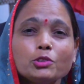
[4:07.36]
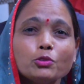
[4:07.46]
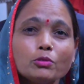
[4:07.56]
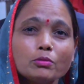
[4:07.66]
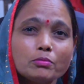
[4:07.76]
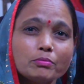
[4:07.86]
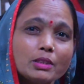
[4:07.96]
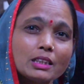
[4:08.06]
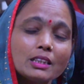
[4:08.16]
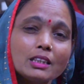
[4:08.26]
जो
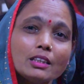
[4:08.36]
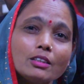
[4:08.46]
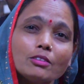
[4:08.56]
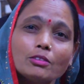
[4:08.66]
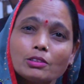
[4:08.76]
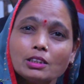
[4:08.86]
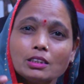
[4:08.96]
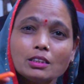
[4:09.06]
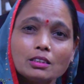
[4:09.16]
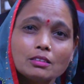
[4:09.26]
वर्कर हैं और
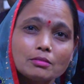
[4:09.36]
ये